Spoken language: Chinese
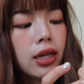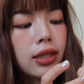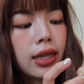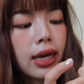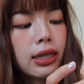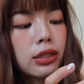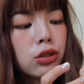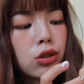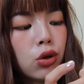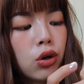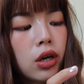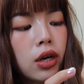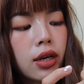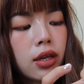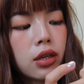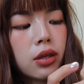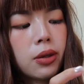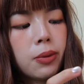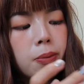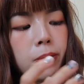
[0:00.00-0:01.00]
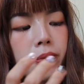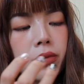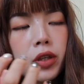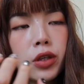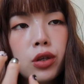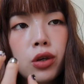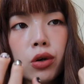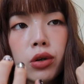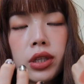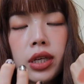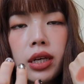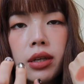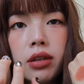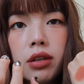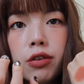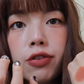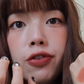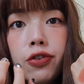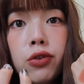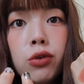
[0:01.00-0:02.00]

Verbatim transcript: 它就会 有点